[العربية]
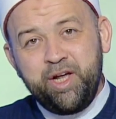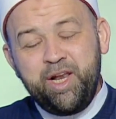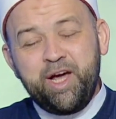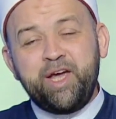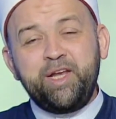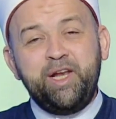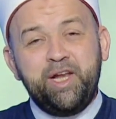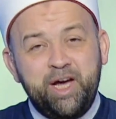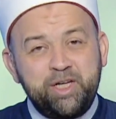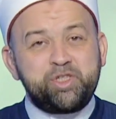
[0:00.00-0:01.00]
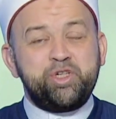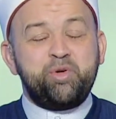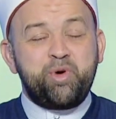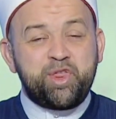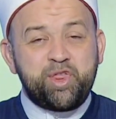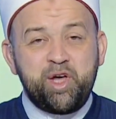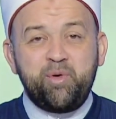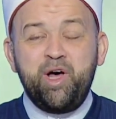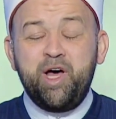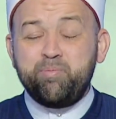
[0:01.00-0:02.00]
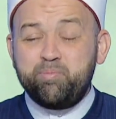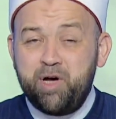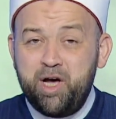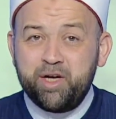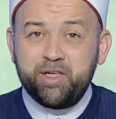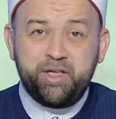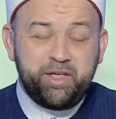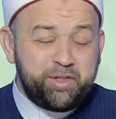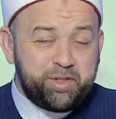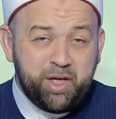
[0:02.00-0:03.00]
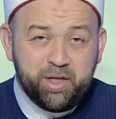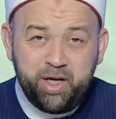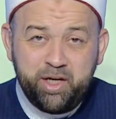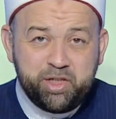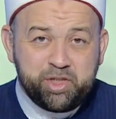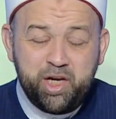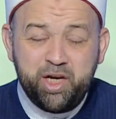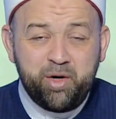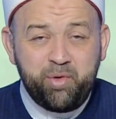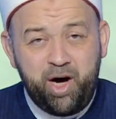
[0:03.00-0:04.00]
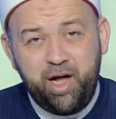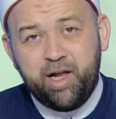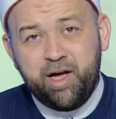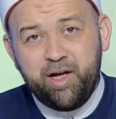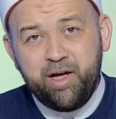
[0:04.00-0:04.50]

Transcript: لكن الاجر والثواب باقي عند الله جل وعلا